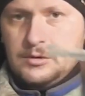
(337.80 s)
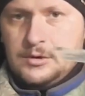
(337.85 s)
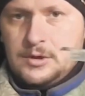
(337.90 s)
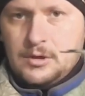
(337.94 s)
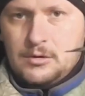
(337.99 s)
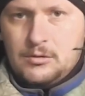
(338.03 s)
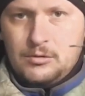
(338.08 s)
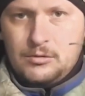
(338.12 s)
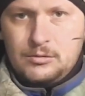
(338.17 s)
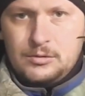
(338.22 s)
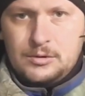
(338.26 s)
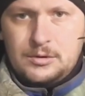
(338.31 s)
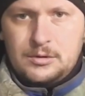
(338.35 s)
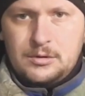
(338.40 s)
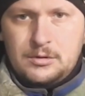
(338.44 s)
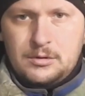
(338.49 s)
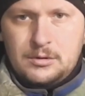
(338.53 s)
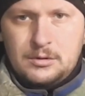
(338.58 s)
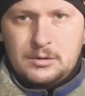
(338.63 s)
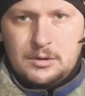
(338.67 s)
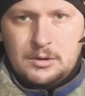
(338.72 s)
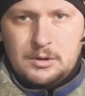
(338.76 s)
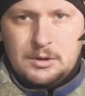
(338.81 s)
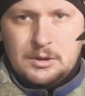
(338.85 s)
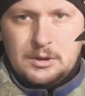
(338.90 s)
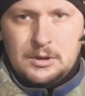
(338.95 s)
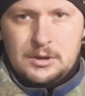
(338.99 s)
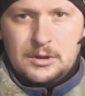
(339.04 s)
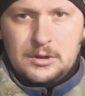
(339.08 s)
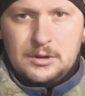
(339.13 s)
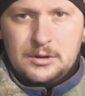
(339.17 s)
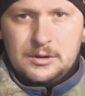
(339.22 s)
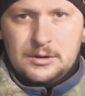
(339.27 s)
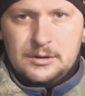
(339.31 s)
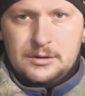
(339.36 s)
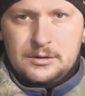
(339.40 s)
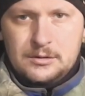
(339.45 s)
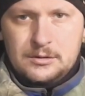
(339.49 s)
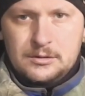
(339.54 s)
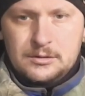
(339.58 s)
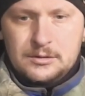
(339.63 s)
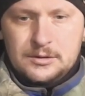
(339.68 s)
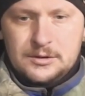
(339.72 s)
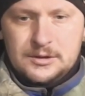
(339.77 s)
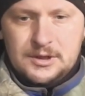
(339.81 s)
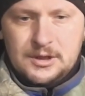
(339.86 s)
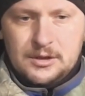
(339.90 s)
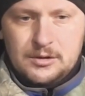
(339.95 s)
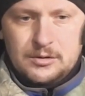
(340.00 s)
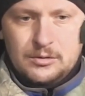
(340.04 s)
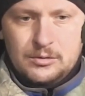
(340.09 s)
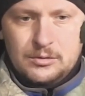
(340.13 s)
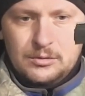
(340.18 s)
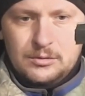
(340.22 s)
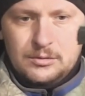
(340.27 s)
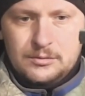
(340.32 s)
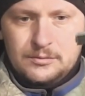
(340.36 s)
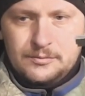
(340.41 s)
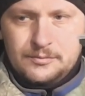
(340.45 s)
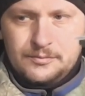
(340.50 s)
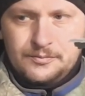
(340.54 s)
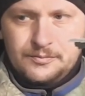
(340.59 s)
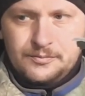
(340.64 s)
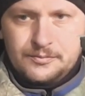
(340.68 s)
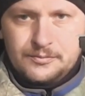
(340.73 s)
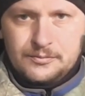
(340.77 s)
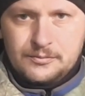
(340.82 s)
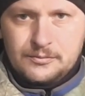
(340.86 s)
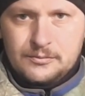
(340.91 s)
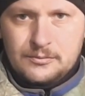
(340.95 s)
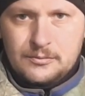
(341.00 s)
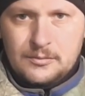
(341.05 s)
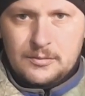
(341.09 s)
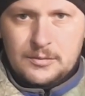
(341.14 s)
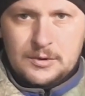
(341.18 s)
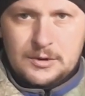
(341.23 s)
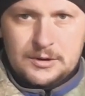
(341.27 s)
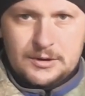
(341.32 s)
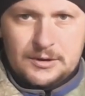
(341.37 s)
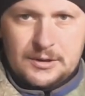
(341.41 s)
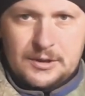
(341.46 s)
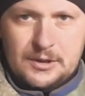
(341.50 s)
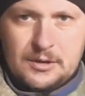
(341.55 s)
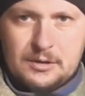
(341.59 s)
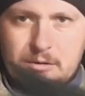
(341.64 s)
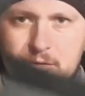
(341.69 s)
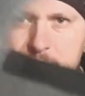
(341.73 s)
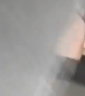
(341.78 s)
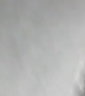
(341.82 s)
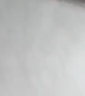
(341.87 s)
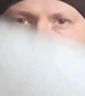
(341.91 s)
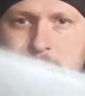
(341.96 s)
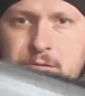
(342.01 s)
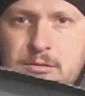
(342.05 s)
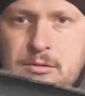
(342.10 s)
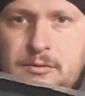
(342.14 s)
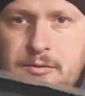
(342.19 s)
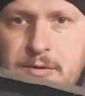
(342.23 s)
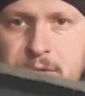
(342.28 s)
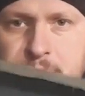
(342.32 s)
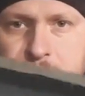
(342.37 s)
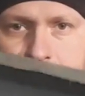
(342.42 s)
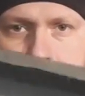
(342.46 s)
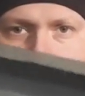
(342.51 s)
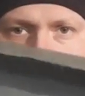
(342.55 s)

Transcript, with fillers: вот такой вот согнул изделие. То есть, ну, видно,